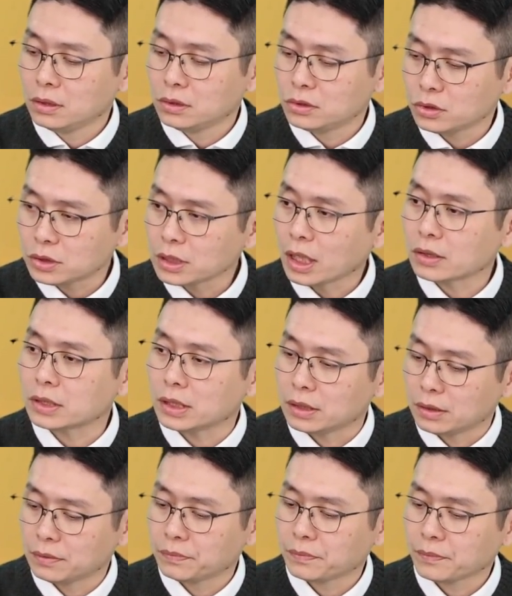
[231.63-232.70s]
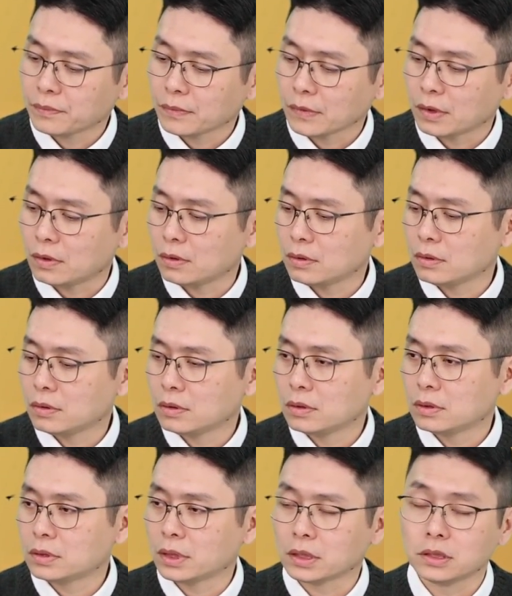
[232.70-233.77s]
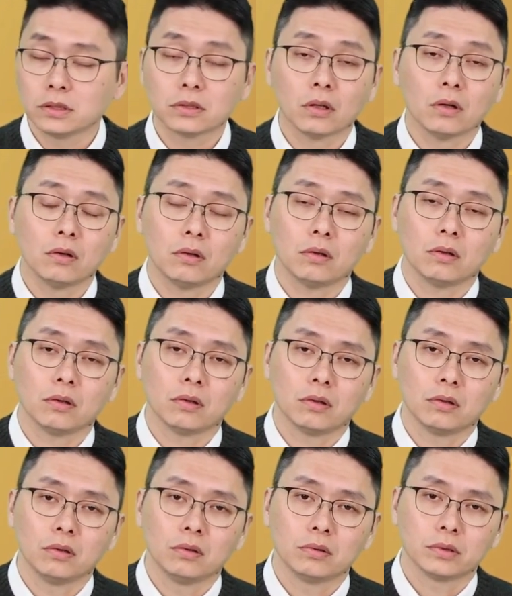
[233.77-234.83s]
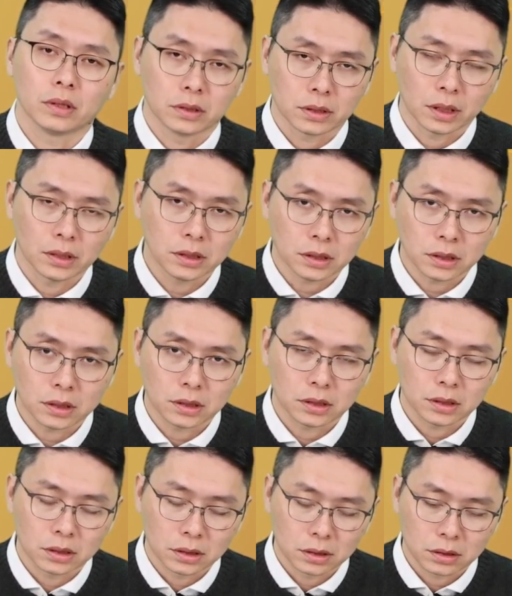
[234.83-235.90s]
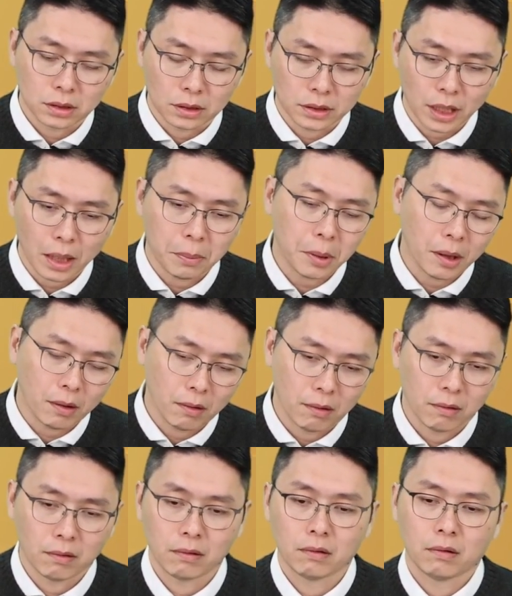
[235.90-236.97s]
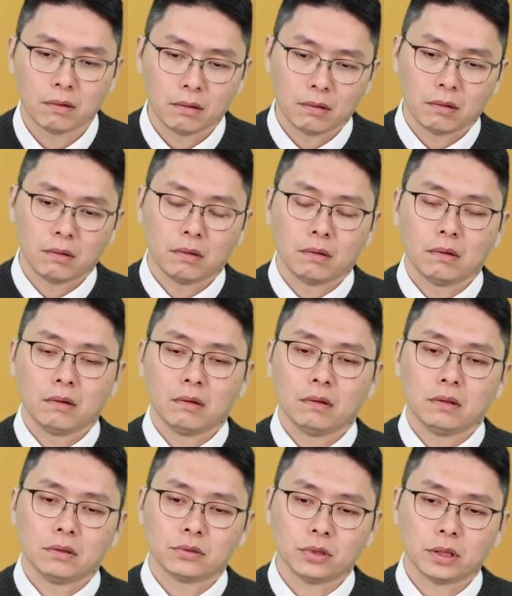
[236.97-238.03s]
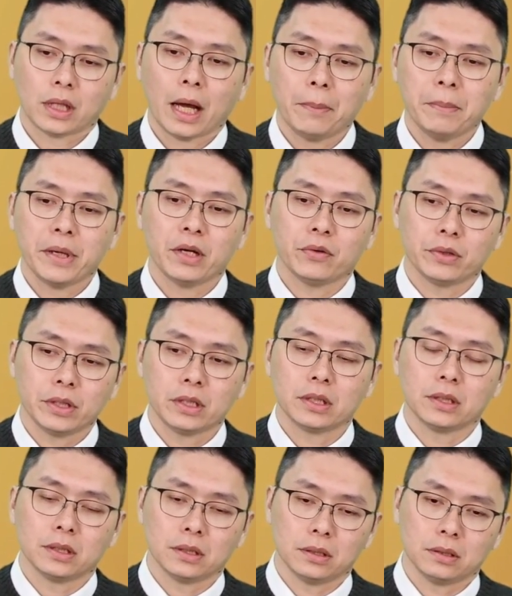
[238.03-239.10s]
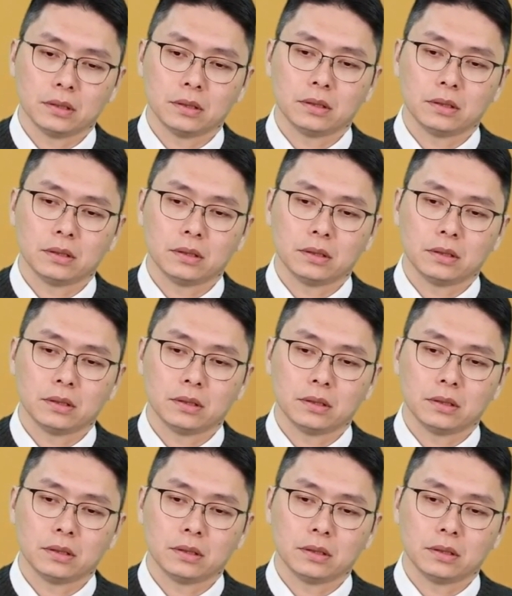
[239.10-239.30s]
就是要等等营收、等升息、等财报，所以它没有一个